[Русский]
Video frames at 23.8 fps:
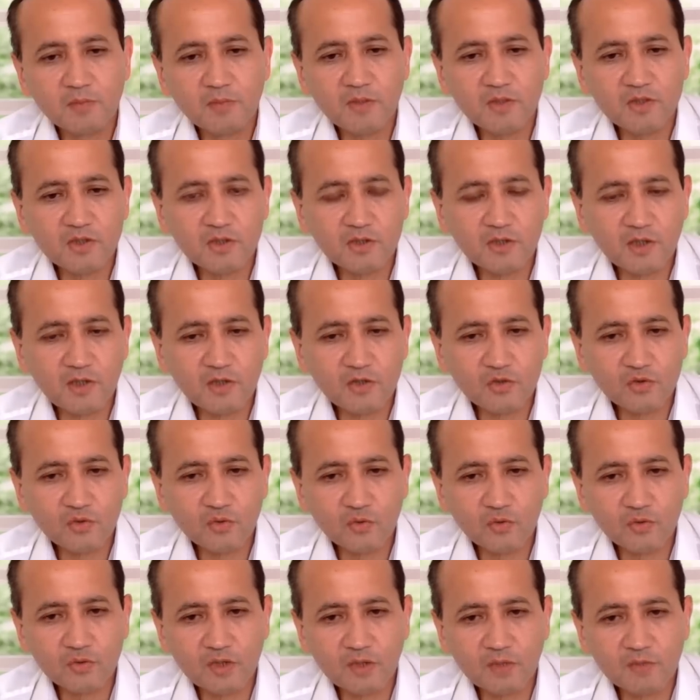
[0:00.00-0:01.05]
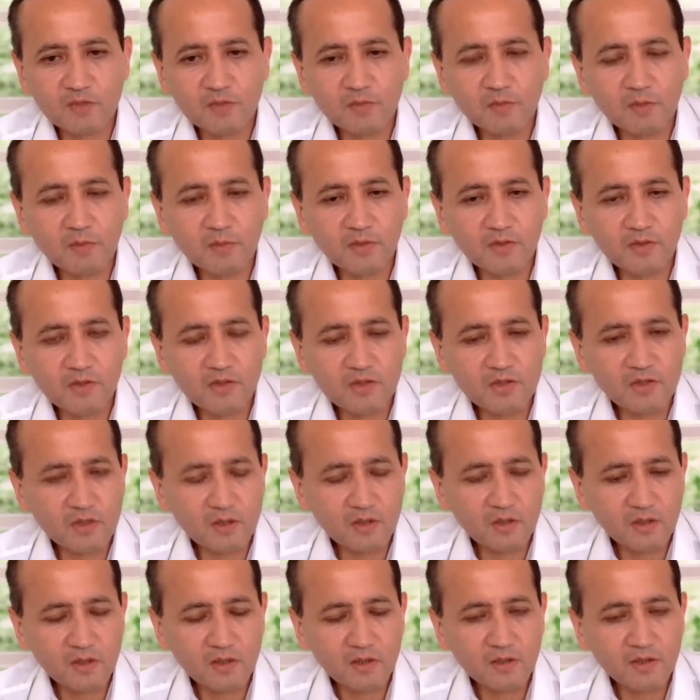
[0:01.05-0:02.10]
считают что он там
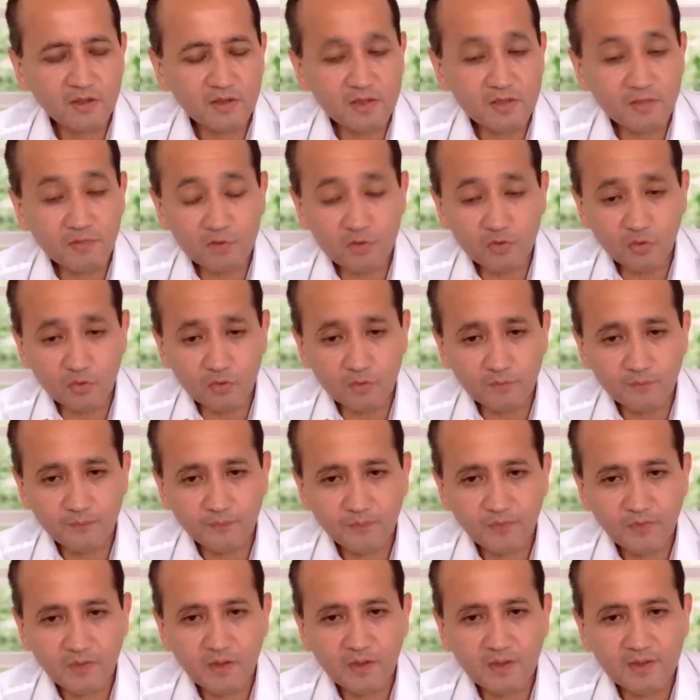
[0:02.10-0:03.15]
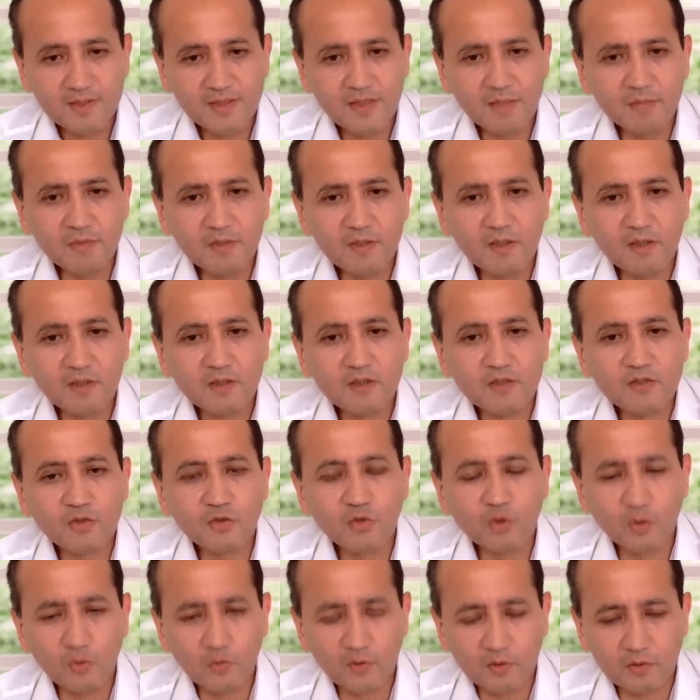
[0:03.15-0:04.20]
дипломатически разведет. На самом деле это
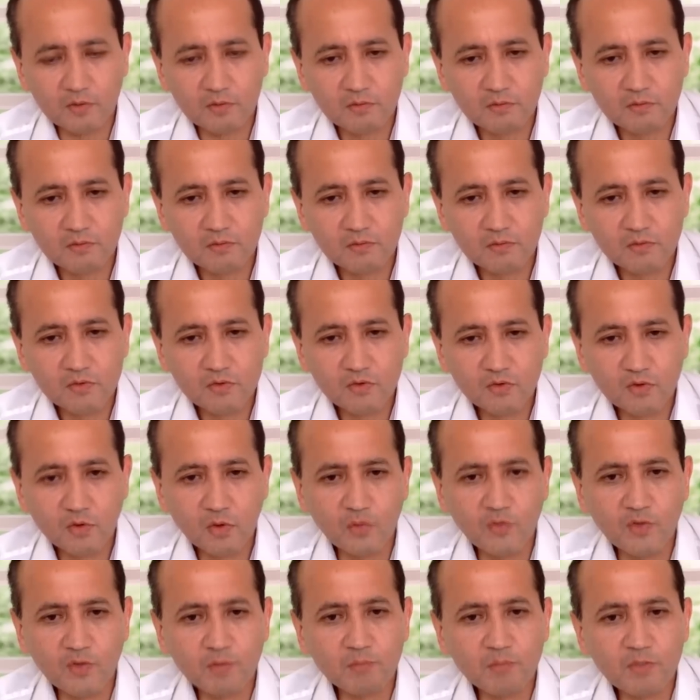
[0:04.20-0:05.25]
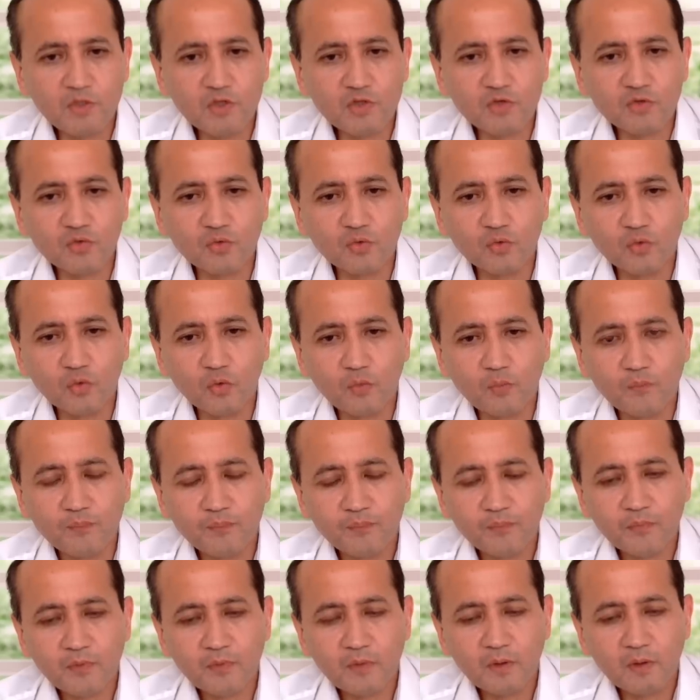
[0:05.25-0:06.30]
сговор. Сговор между
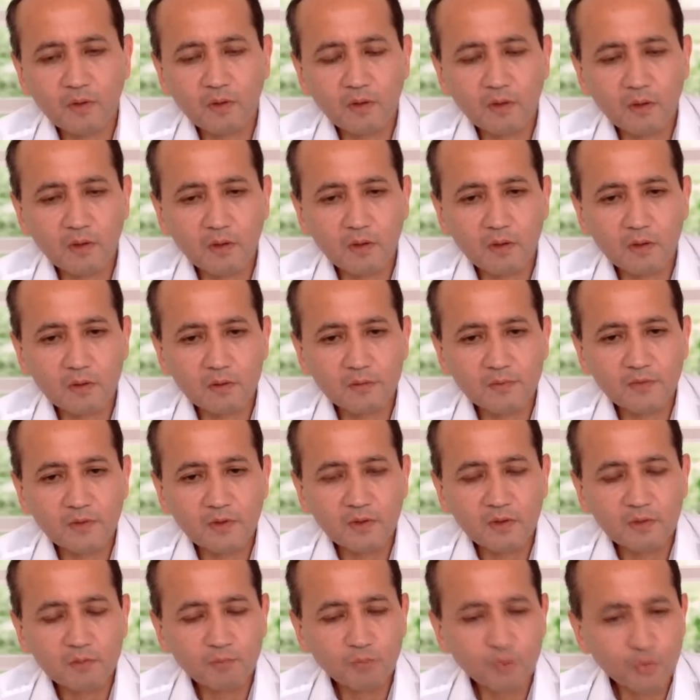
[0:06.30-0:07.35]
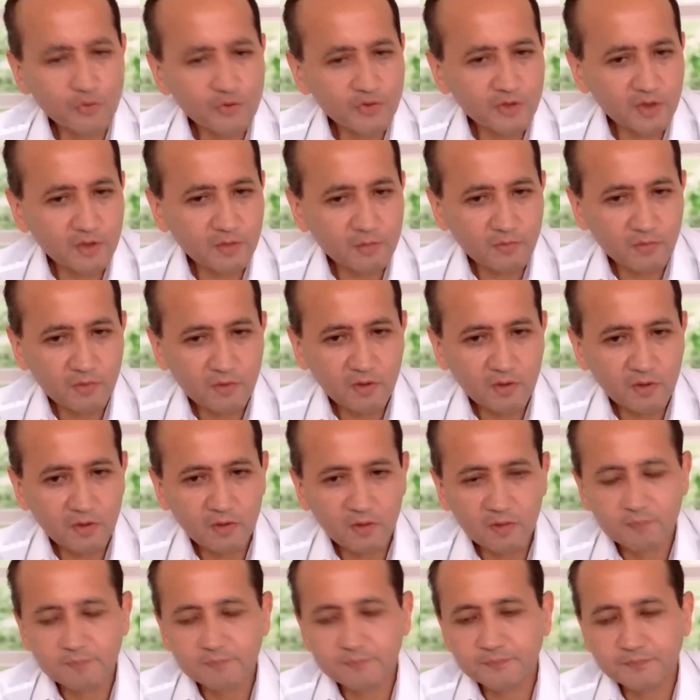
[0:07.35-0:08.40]
э, Путиным
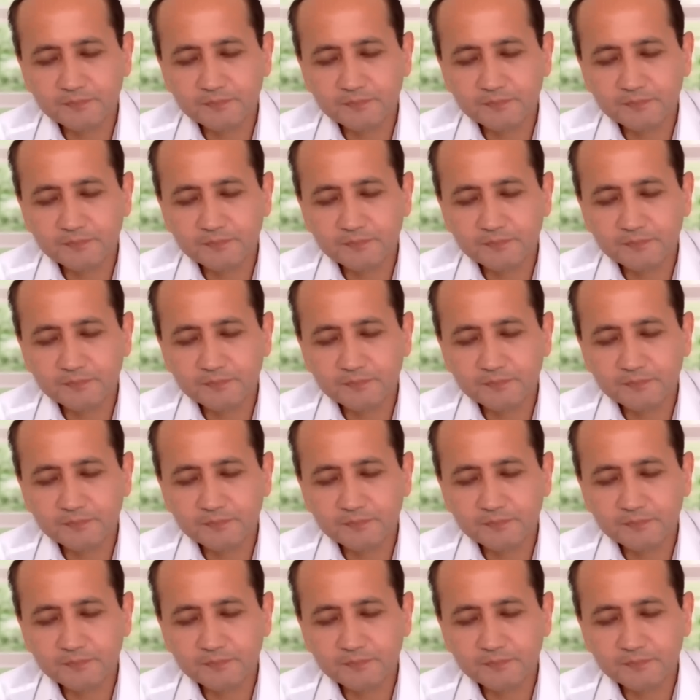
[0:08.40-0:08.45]
и